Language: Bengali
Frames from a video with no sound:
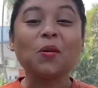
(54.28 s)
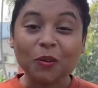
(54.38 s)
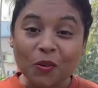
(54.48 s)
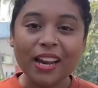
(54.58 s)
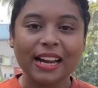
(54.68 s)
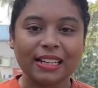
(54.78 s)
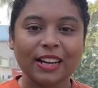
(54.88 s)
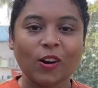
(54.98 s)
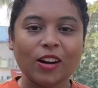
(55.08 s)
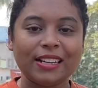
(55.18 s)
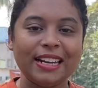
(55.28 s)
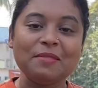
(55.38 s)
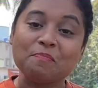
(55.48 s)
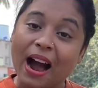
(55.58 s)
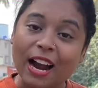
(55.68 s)
নতুন একটা কন্টেন্ট
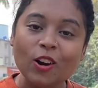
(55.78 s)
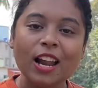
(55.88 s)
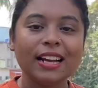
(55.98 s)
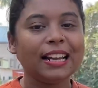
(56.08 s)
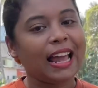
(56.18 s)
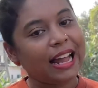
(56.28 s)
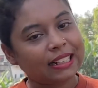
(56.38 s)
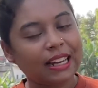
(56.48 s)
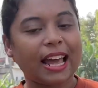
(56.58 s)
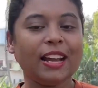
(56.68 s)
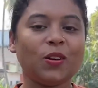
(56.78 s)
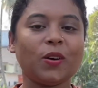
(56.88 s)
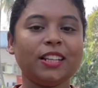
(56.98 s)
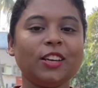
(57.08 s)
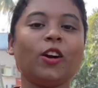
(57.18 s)
ভালো লাগলে একটা লাইক
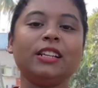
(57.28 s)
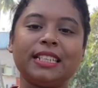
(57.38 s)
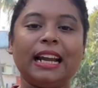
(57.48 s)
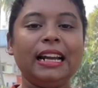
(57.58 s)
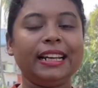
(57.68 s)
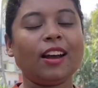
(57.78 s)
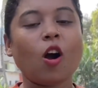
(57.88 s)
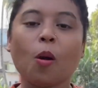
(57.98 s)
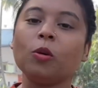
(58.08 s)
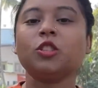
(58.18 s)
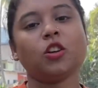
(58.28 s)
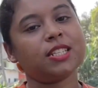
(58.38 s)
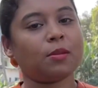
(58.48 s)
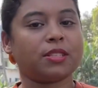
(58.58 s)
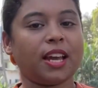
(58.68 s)
করে দিও এবং চ্যানেলটাকে অবশ্যই
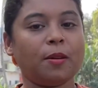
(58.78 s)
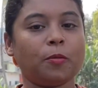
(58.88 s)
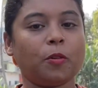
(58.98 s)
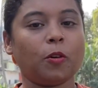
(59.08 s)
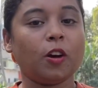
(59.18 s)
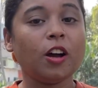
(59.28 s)
সাবস্ক্রাইব করো